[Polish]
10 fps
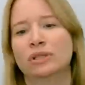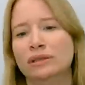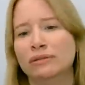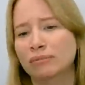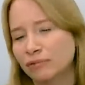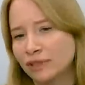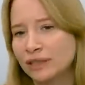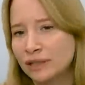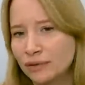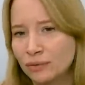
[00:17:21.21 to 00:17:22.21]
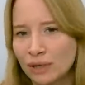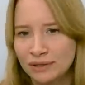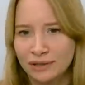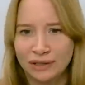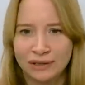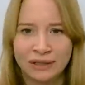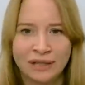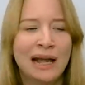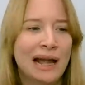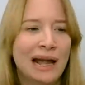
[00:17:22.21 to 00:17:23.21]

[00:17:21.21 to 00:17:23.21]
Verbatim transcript: Czyli w takiej sytuacji, kiedy